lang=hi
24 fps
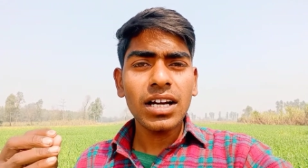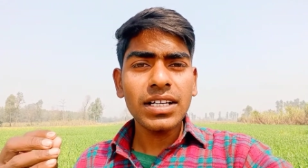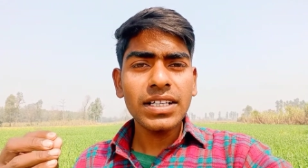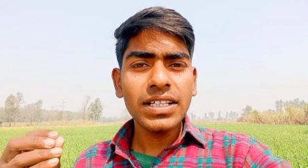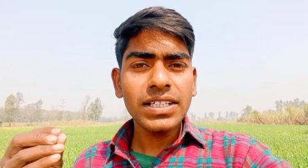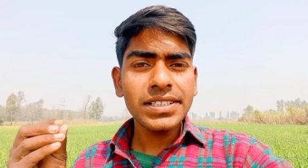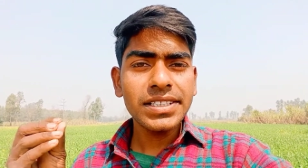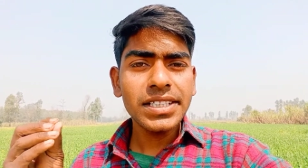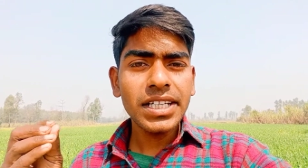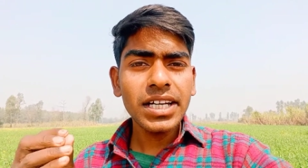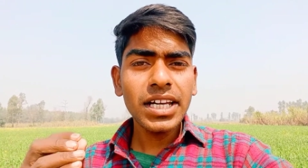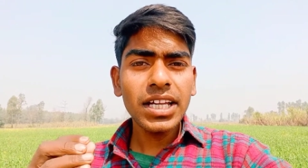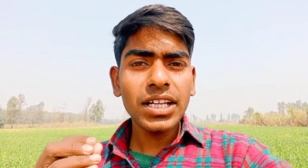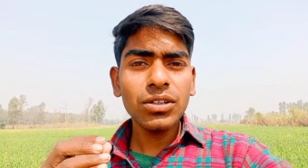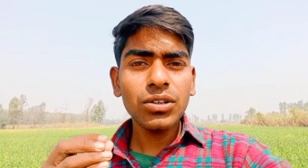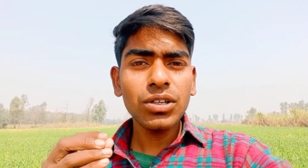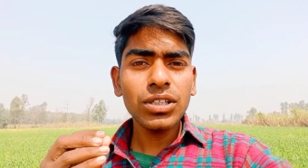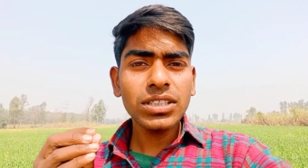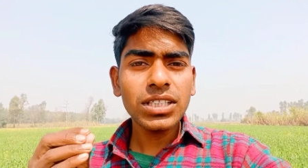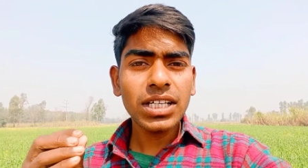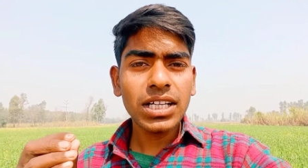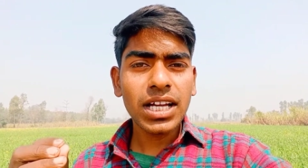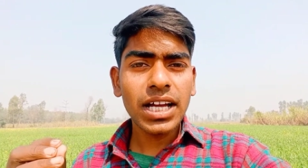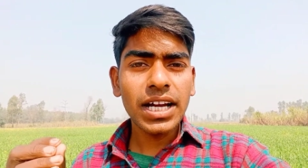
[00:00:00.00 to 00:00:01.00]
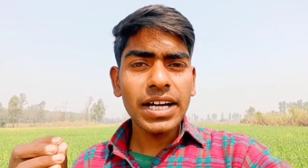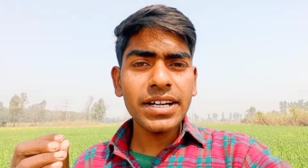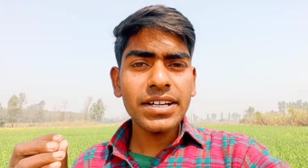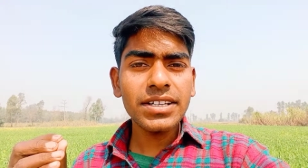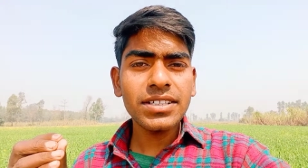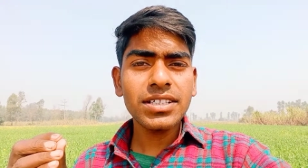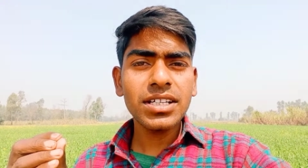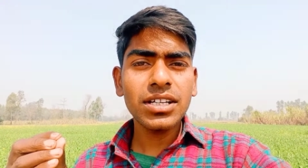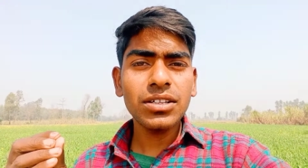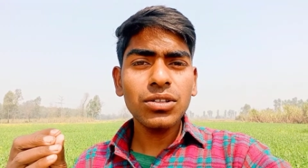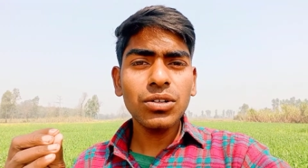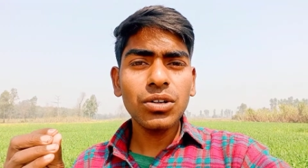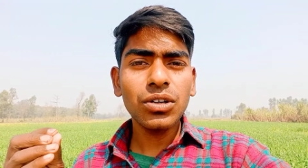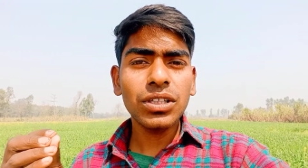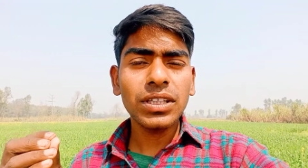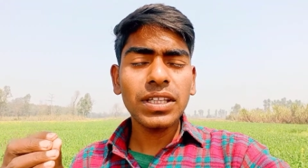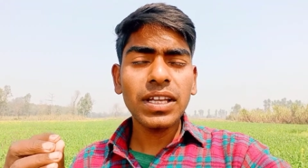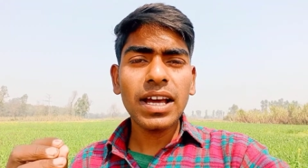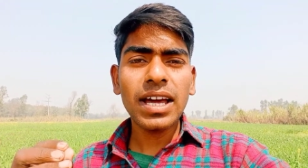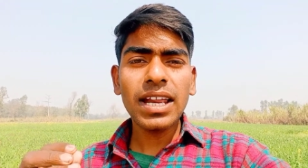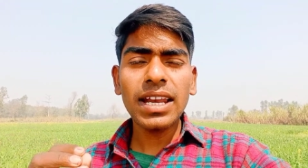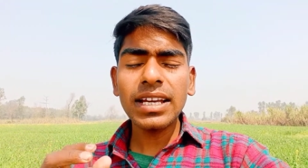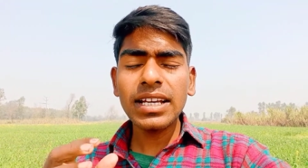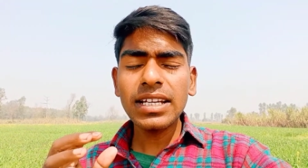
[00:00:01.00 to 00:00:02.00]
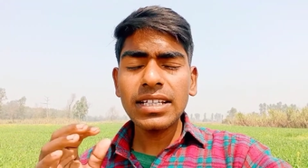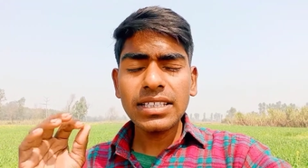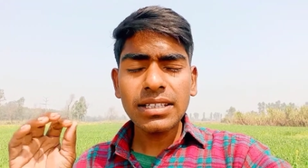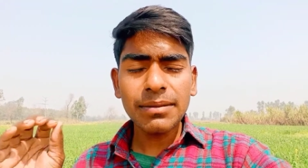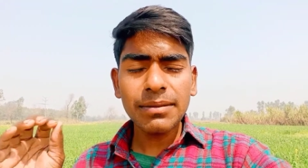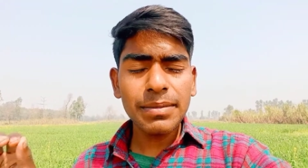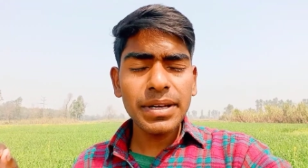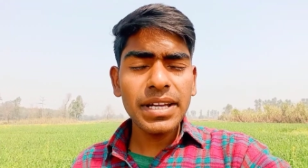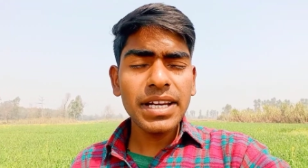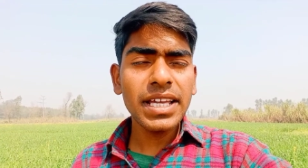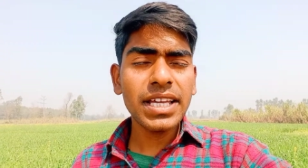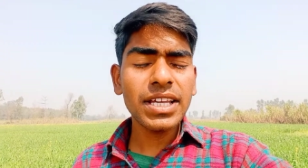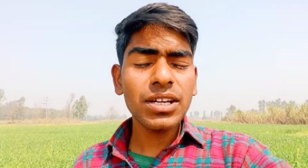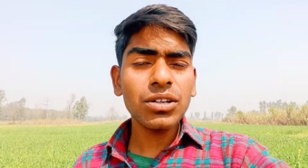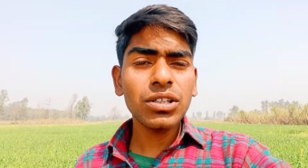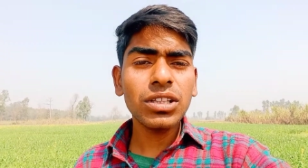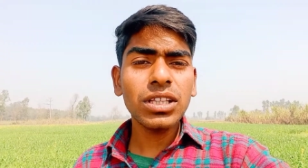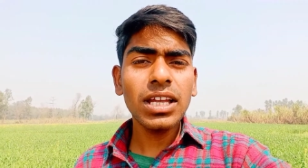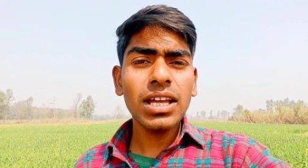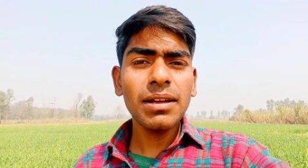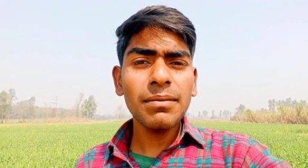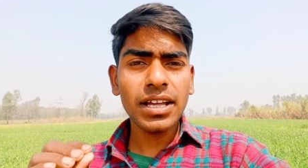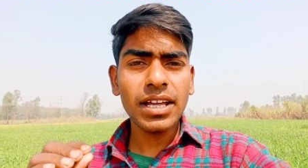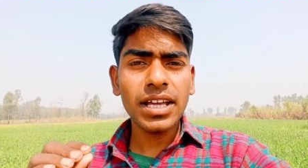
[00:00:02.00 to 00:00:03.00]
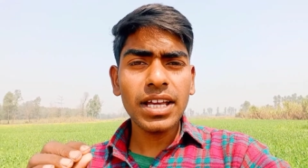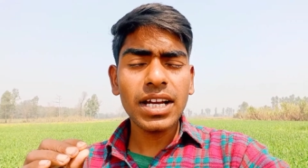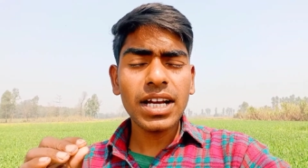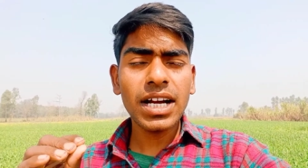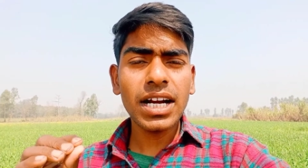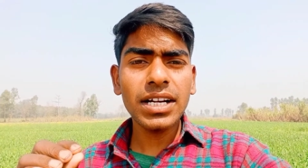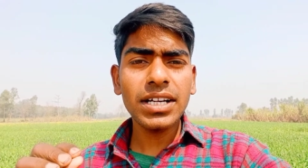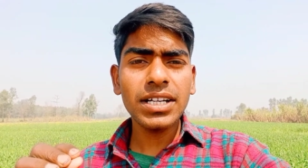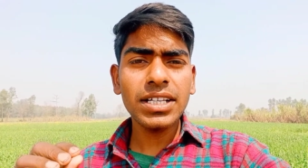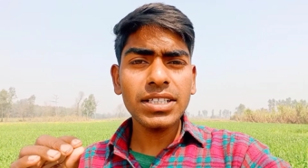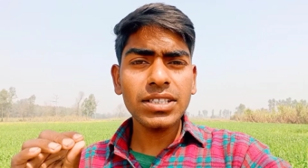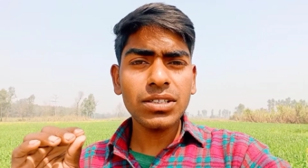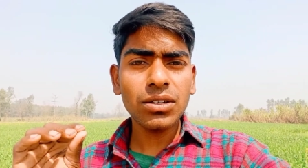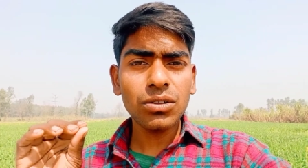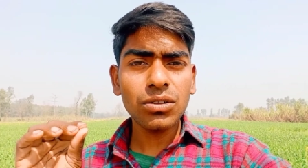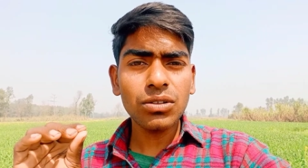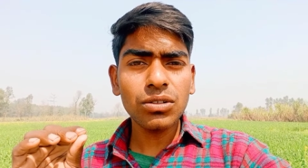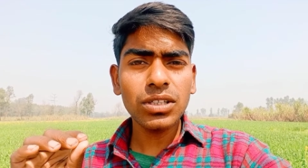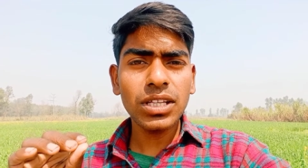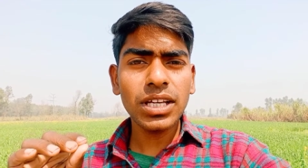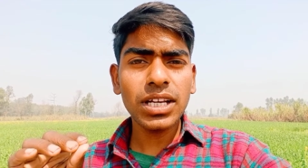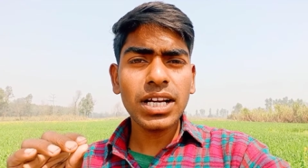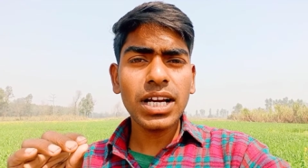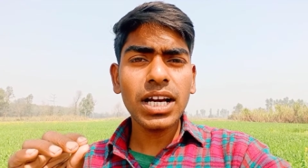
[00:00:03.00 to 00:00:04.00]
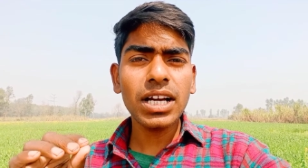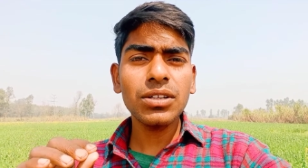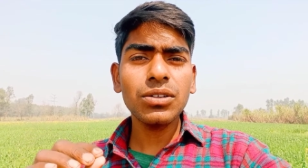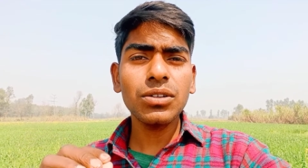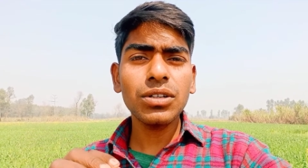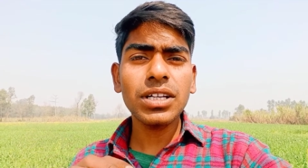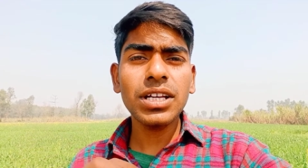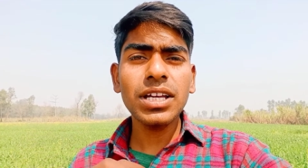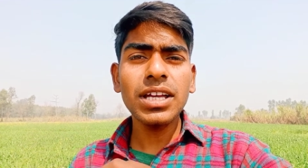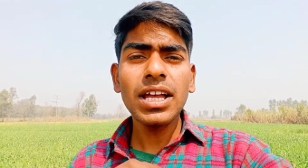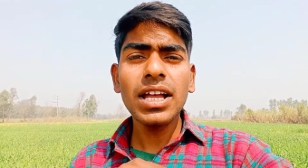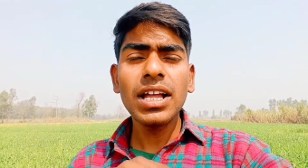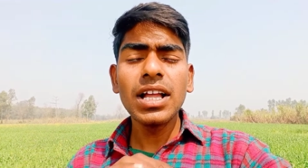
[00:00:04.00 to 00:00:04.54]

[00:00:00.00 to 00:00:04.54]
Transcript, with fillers: टीचर ने जो है सरकारी टीचर जो होते हैं हालांकि सभी नहीं होते हैं मैं टीचरों को देखा जो कि